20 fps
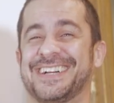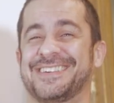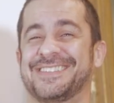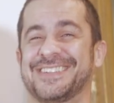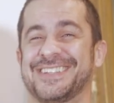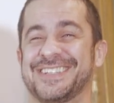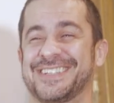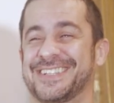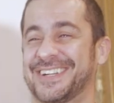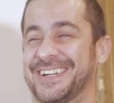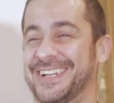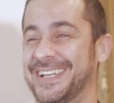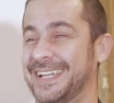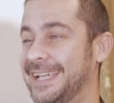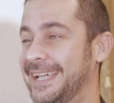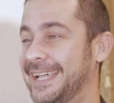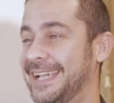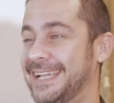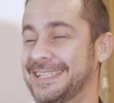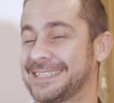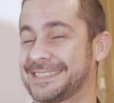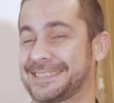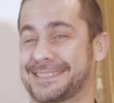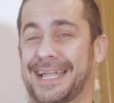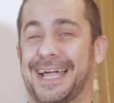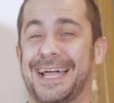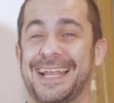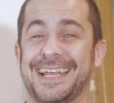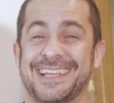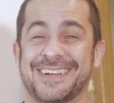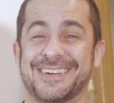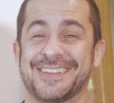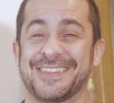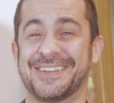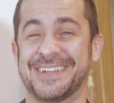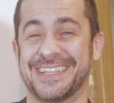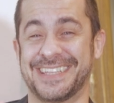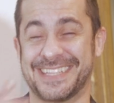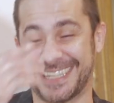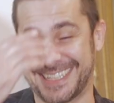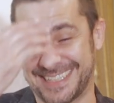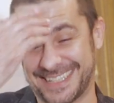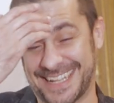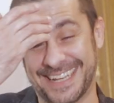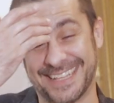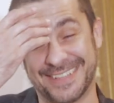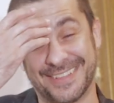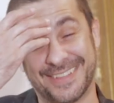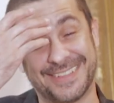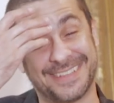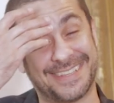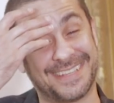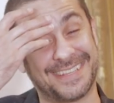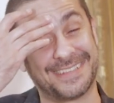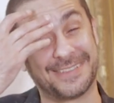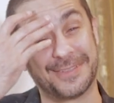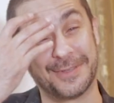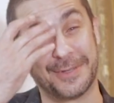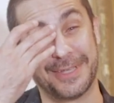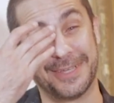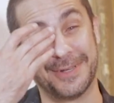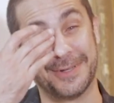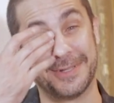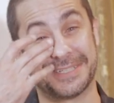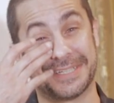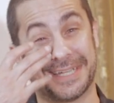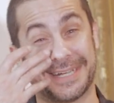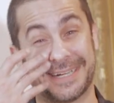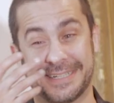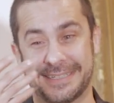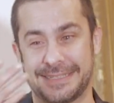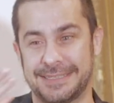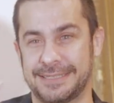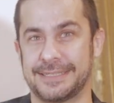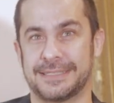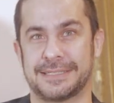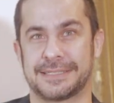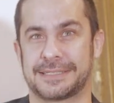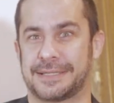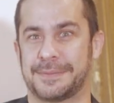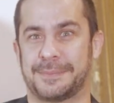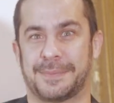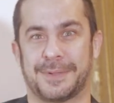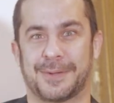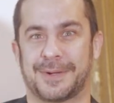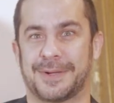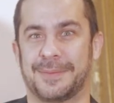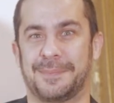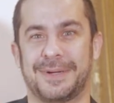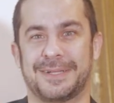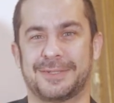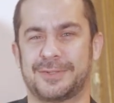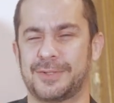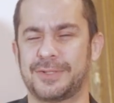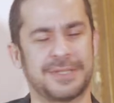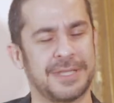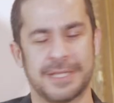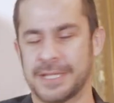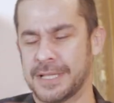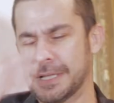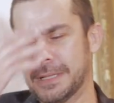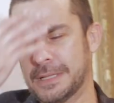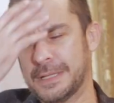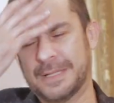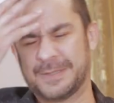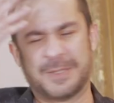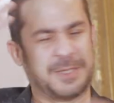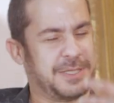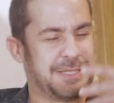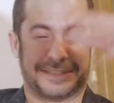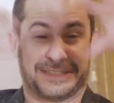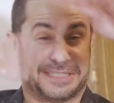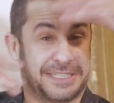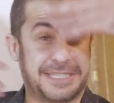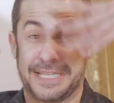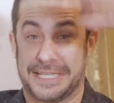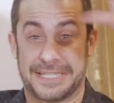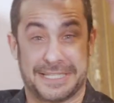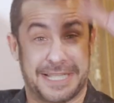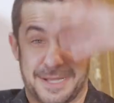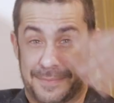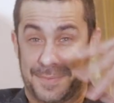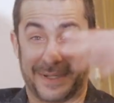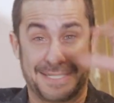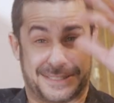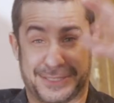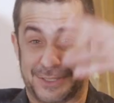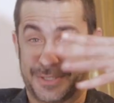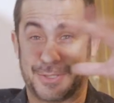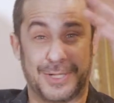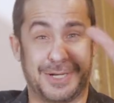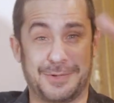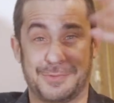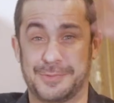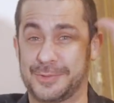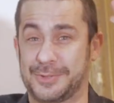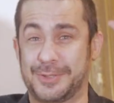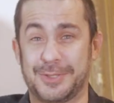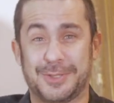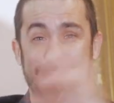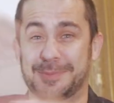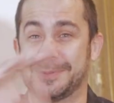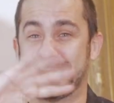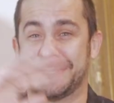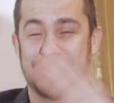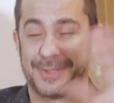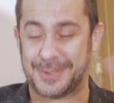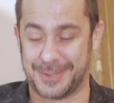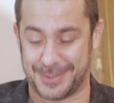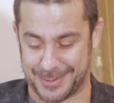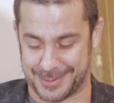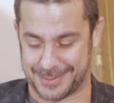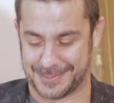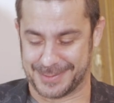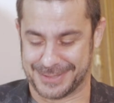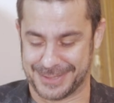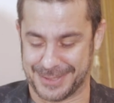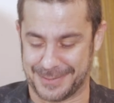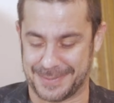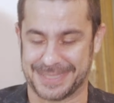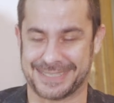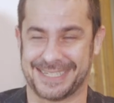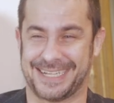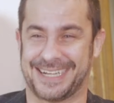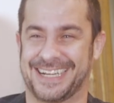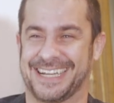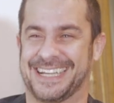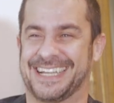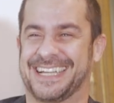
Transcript: Me tocó salir. Me tocó sale y cuando entra sale todo lleno de sangre. pero ¿qué pasa? Sí, sí, y además siguió la función como si no, como si no pasara.